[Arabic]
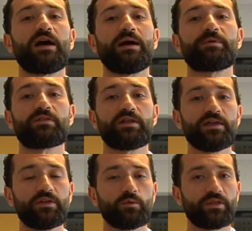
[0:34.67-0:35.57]
عبر
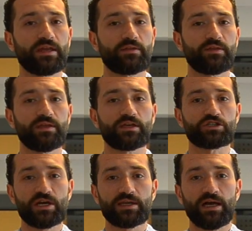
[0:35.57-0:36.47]
33
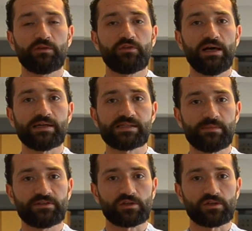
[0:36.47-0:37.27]
شارعا في العاصمة